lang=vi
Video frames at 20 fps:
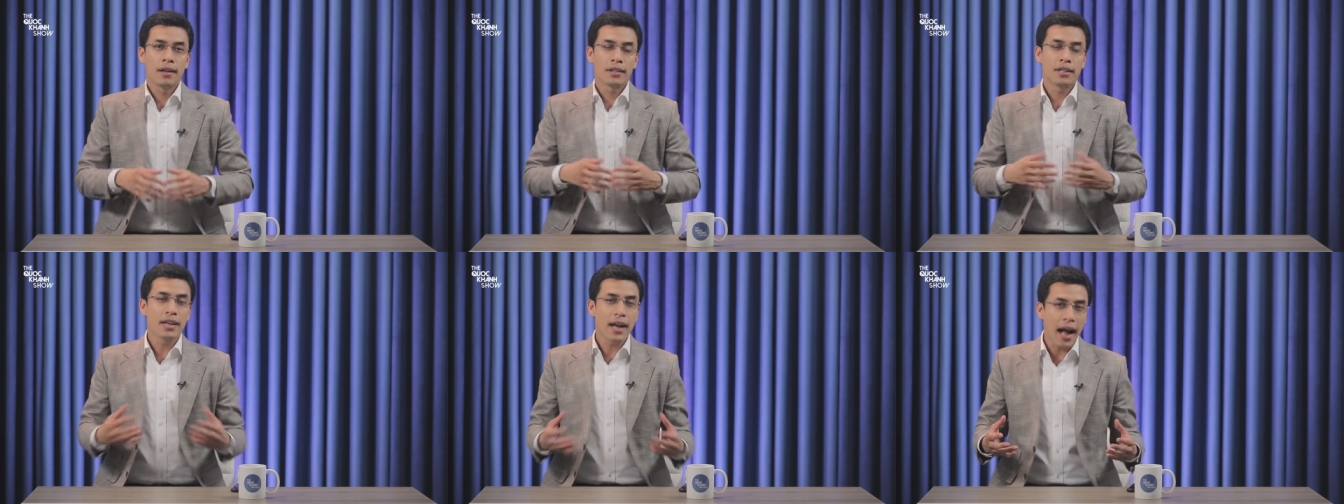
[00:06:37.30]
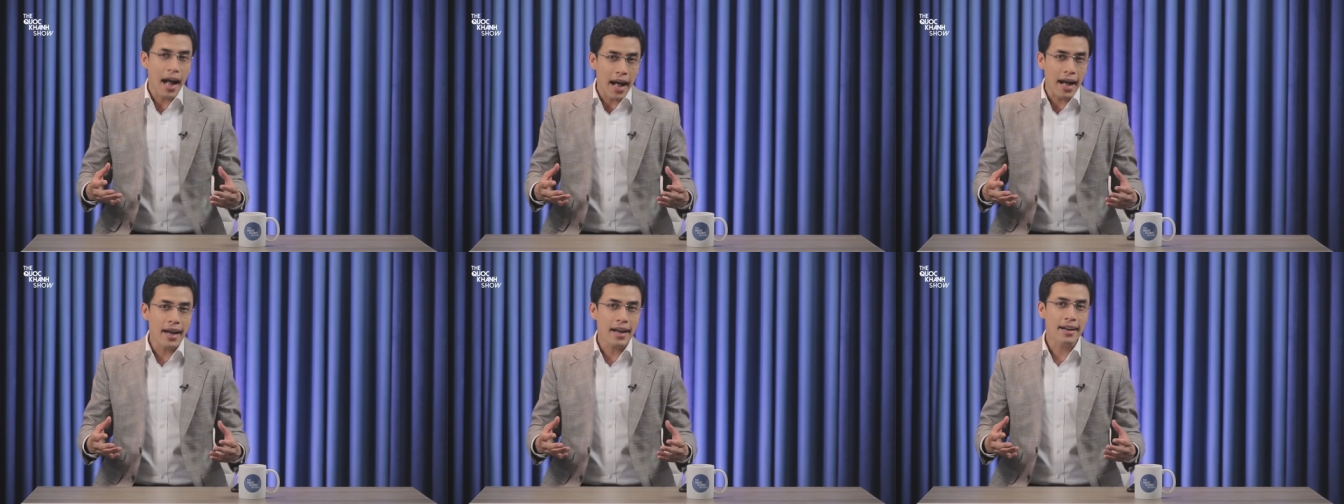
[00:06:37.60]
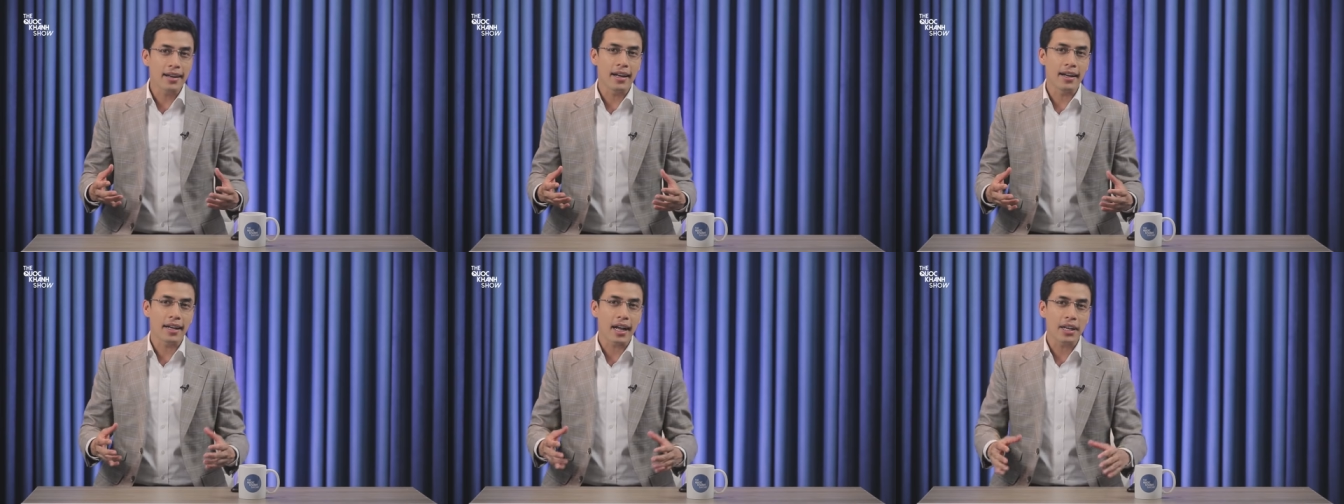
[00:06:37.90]
Thứ
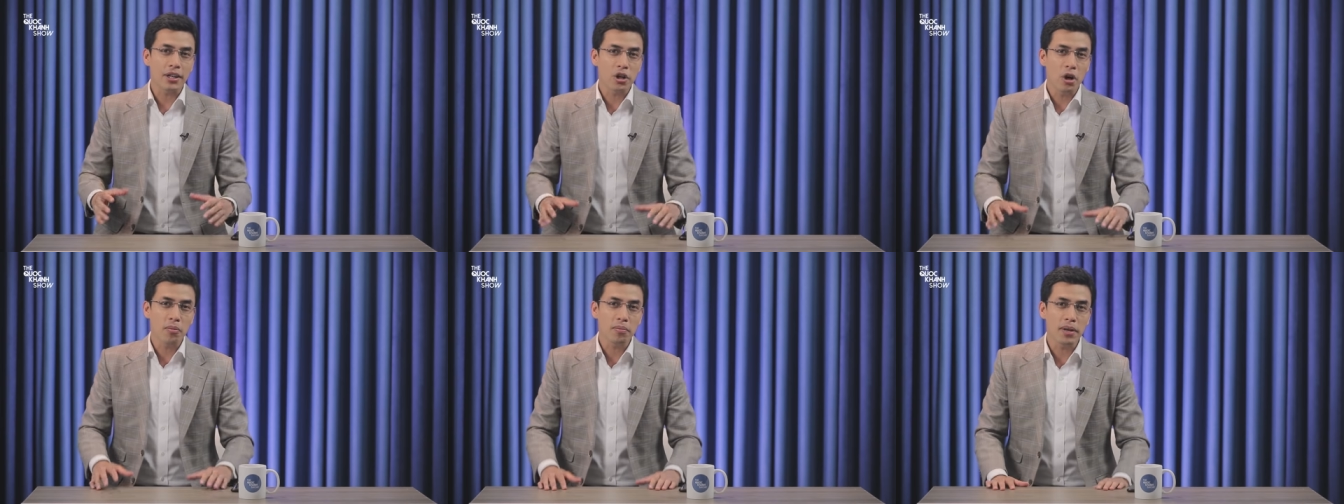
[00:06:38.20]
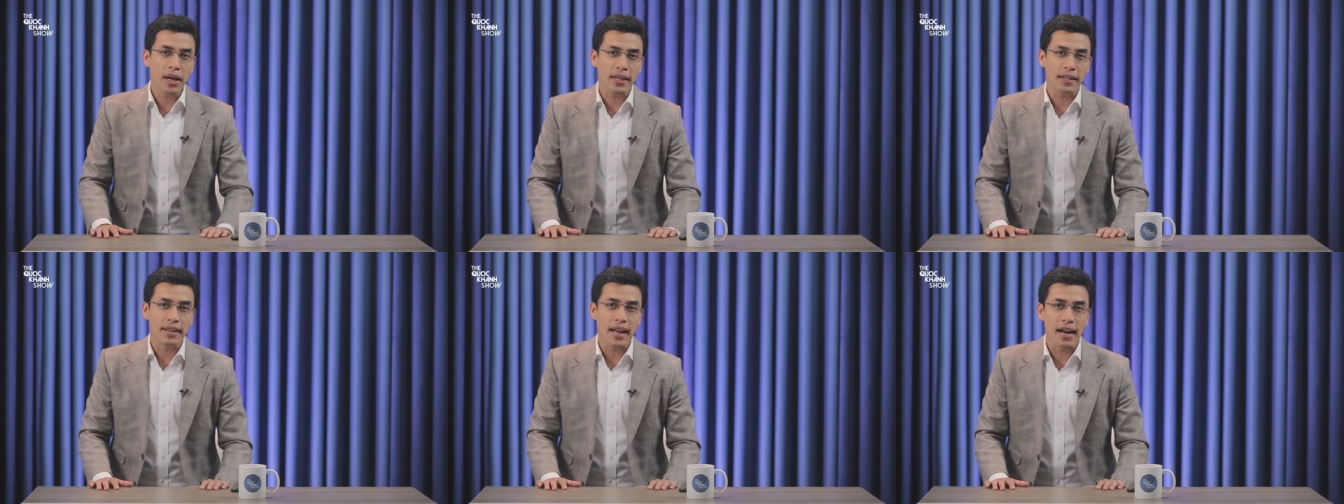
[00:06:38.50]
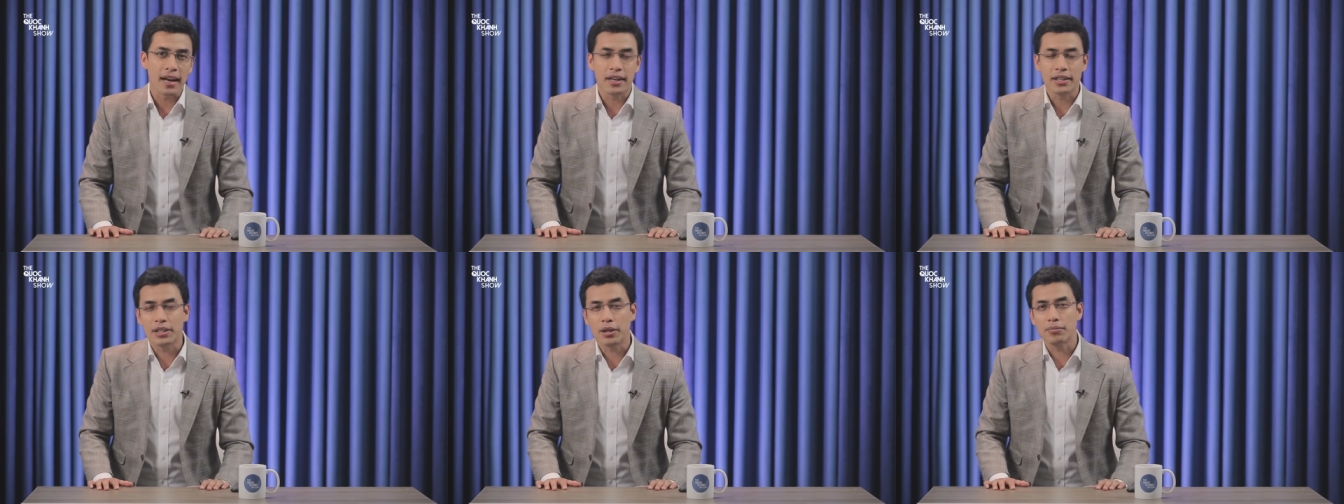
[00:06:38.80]
hai là các nhóm ngành
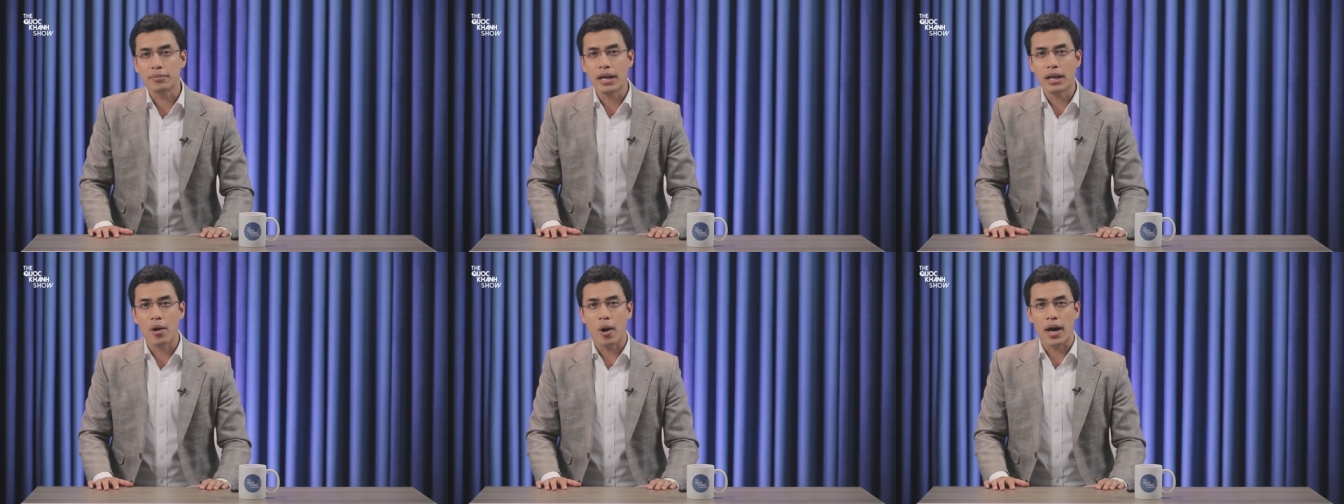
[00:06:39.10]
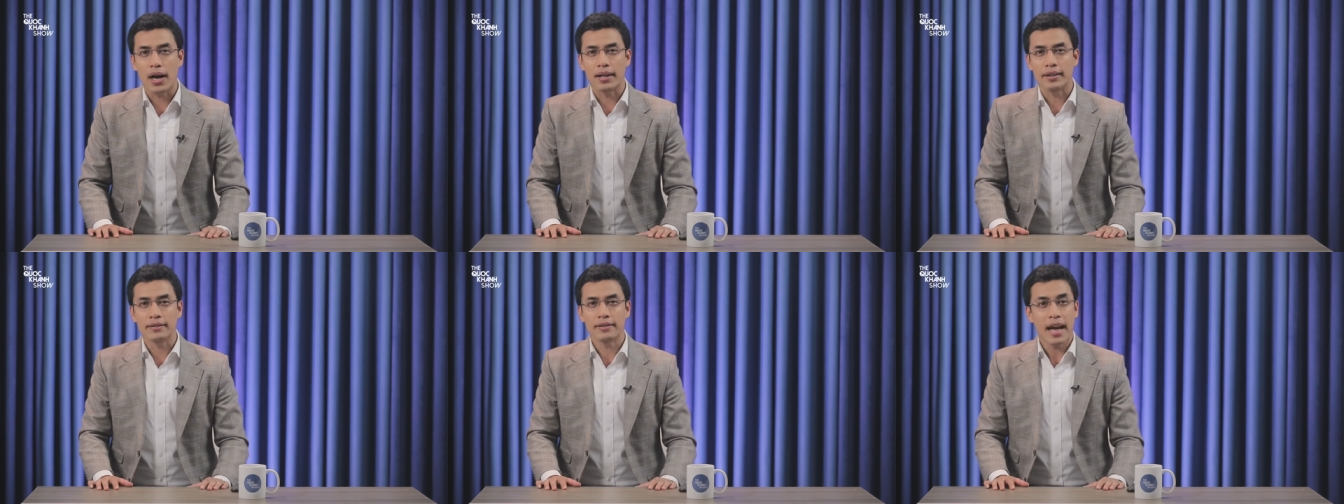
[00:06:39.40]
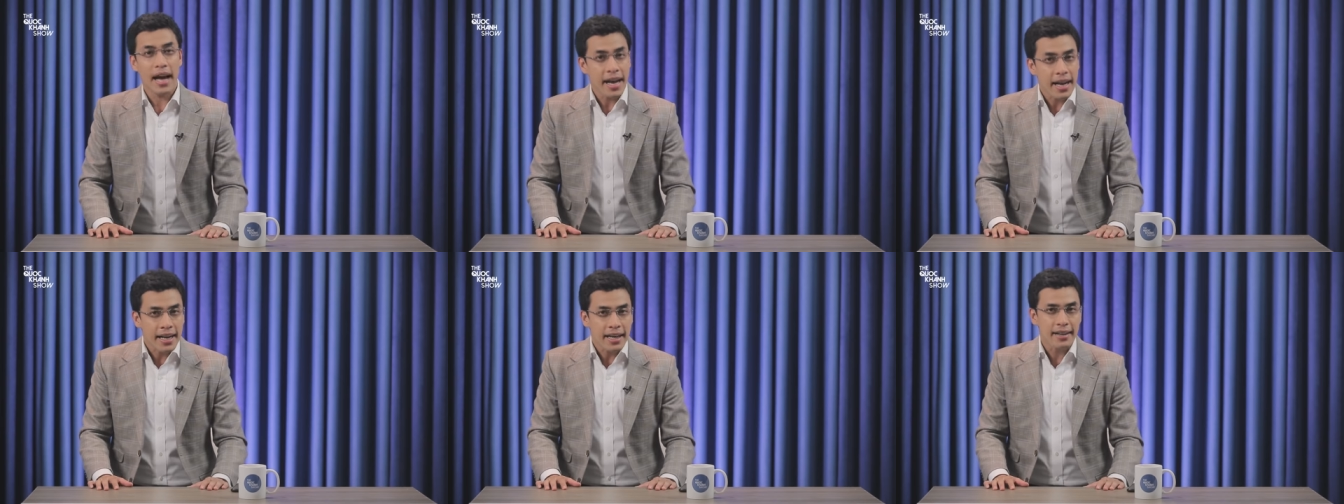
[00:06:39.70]
đang ở trong giai đoạn
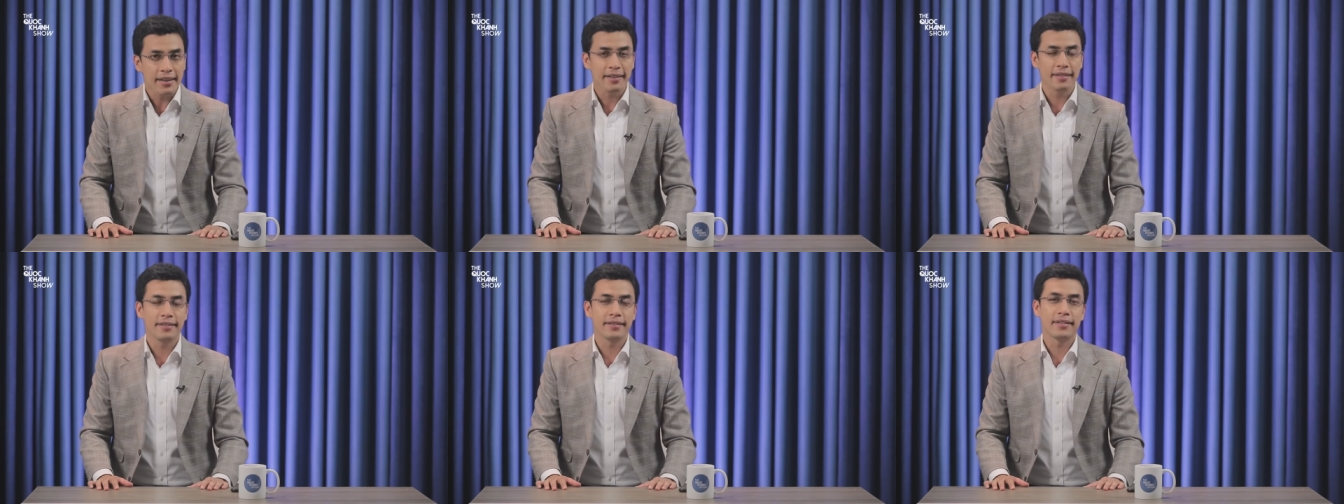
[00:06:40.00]
đáy